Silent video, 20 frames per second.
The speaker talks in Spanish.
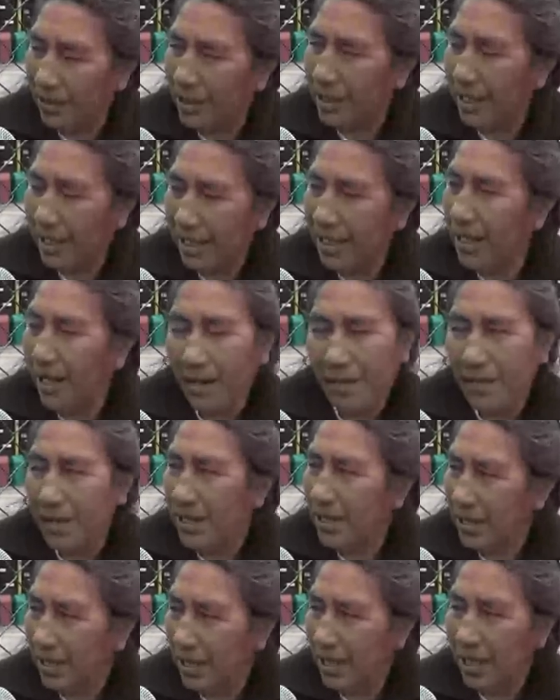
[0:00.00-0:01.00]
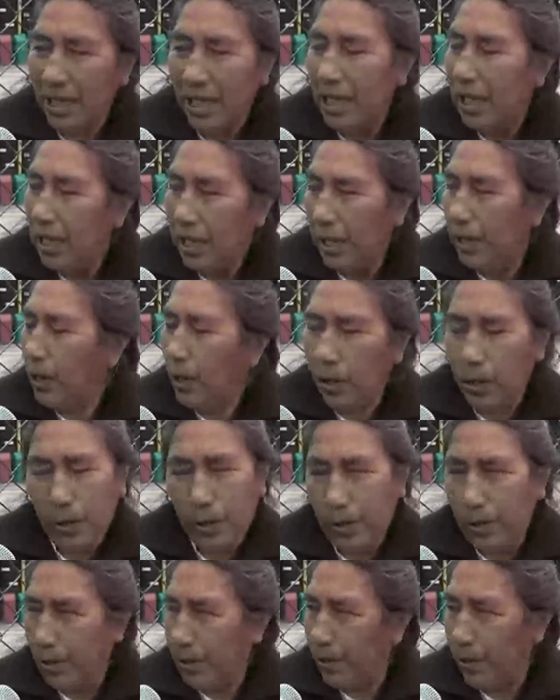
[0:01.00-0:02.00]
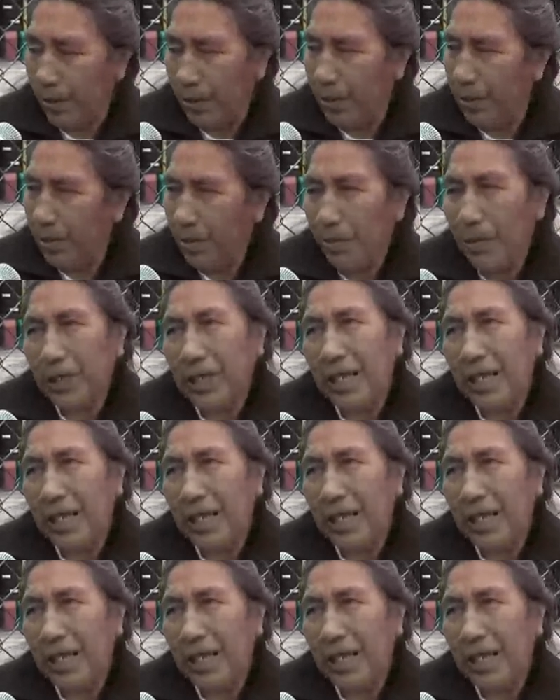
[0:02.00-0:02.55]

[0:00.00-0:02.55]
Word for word: Tranquilamente. No, no, no.